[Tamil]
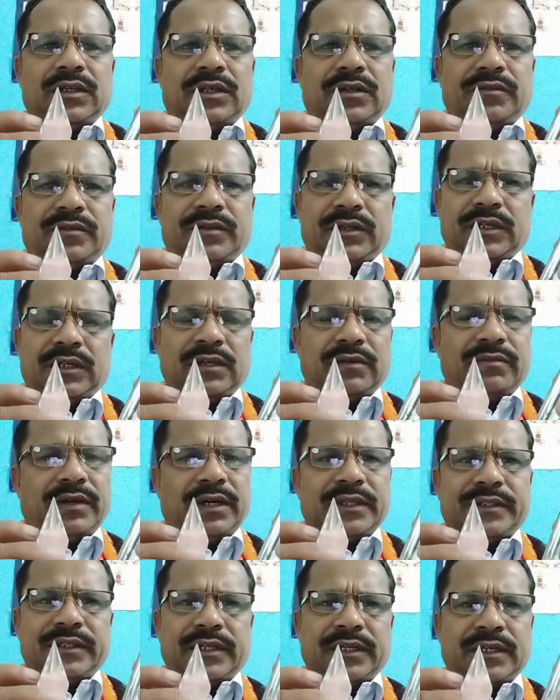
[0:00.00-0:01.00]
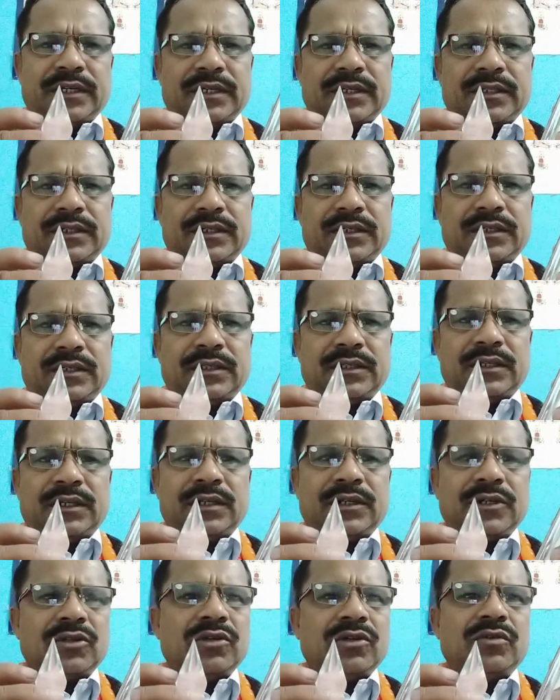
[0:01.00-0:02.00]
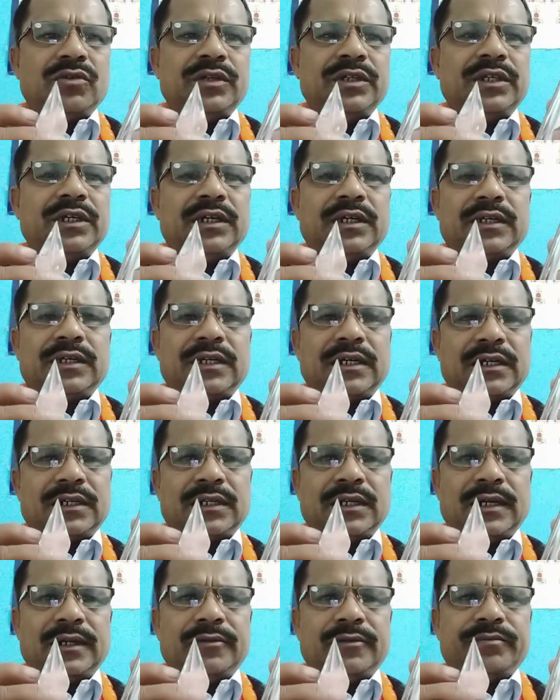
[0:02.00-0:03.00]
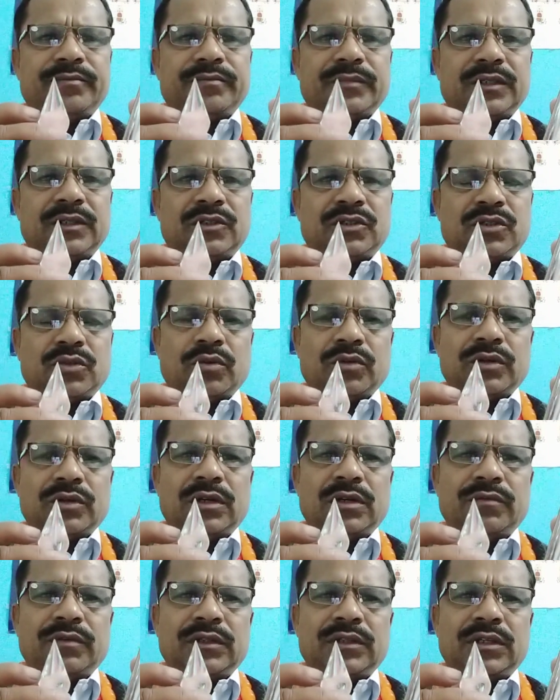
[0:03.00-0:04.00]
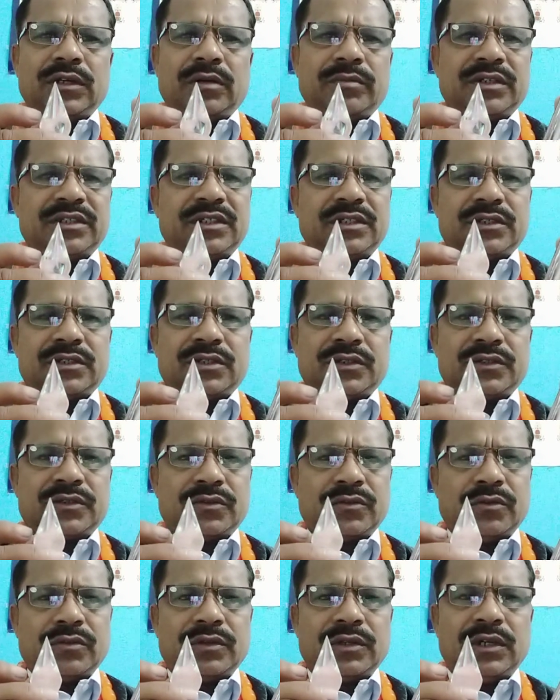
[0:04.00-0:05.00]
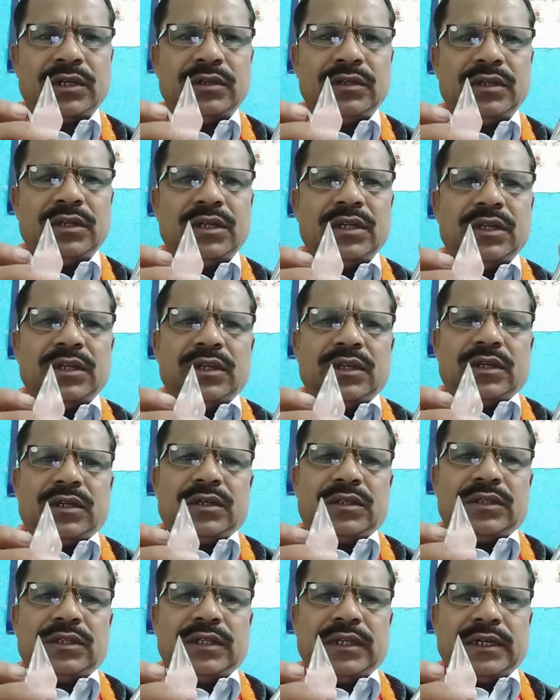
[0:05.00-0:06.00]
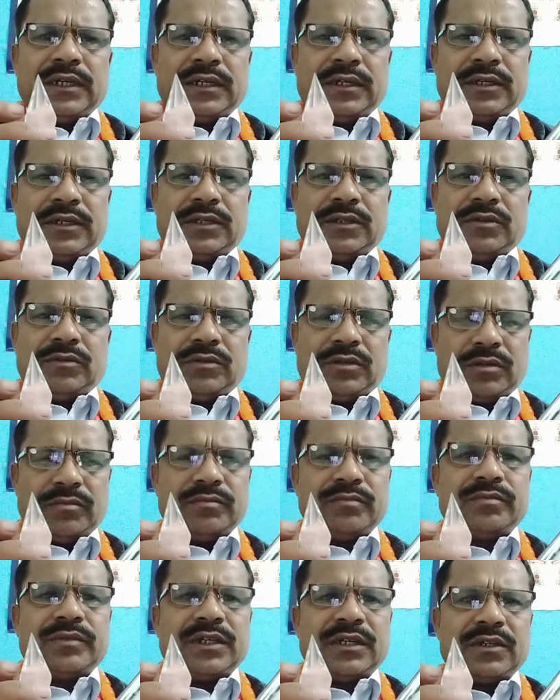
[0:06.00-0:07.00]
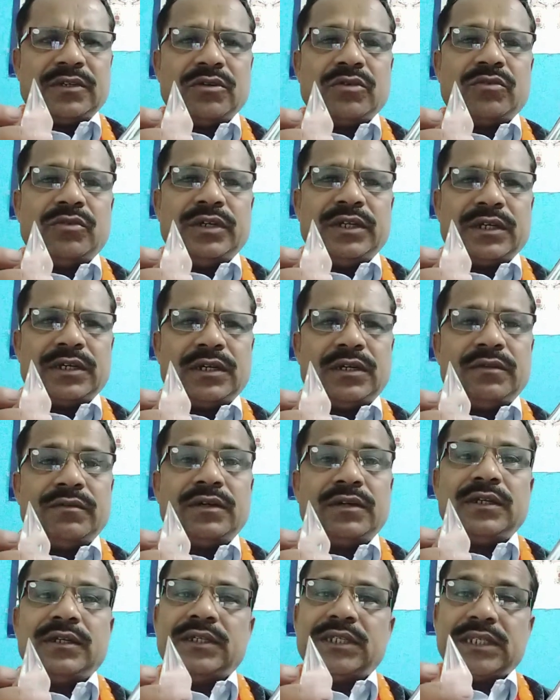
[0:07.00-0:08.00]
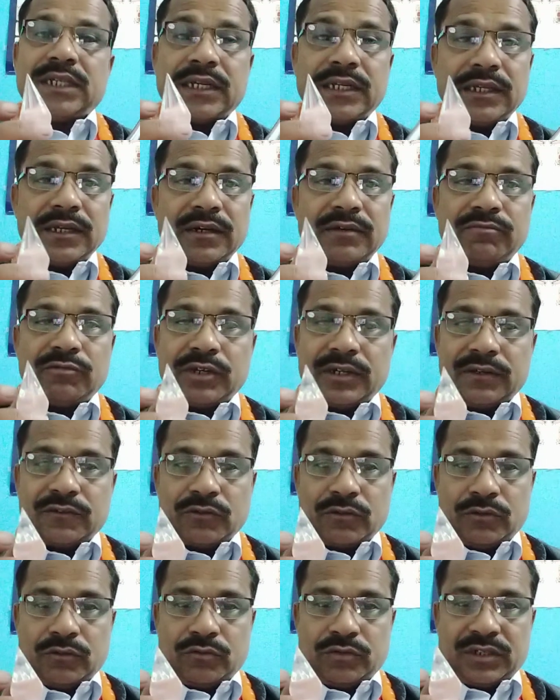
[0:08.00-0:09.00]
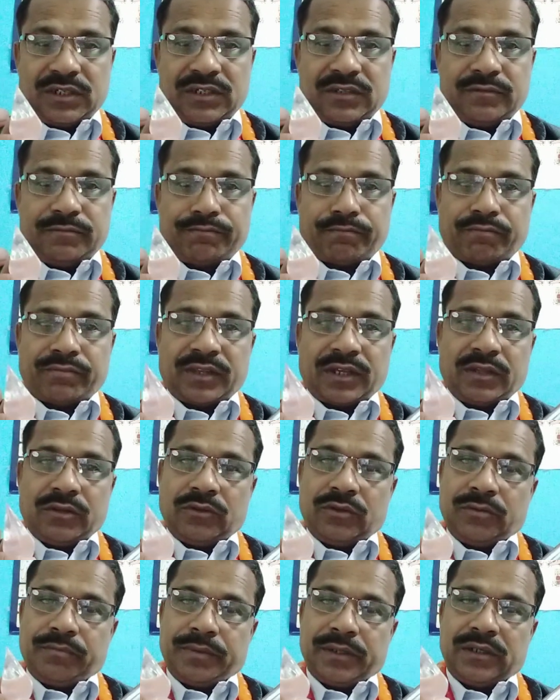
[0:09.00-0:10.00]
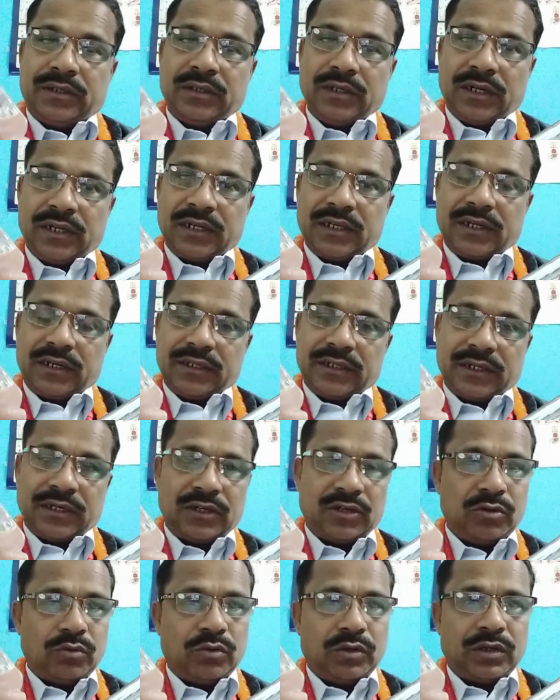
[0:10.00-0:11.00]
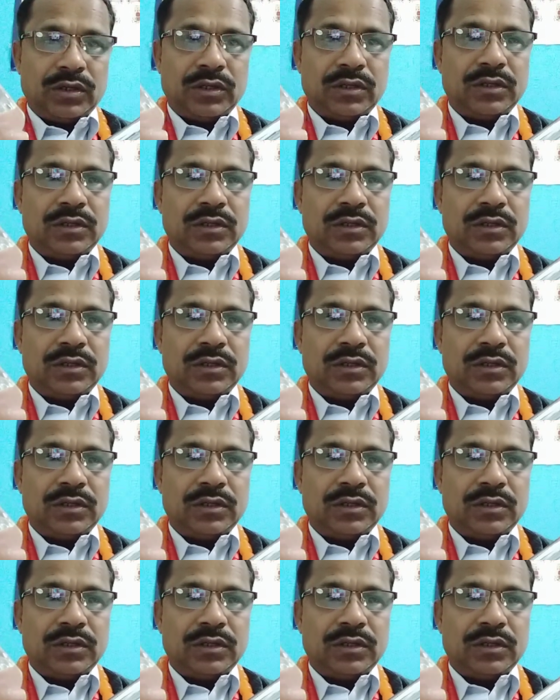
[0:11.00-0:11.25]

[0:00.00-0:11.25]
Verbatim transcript: இவைகள் வேலை செய்கிறது இதில் இருக்கக்கூடிய கற்கள் ஸ்டோன்கள் வந்து அமிர்தஸ்ட ஸ்டோன்கள் இந்த நாம் கேட்கக்கூடிய கேள்விகளுக்கு சரியான முறையில் சொல்லக்கூடியது அதாவது பெண்டுலங்கள் என்று ஒரு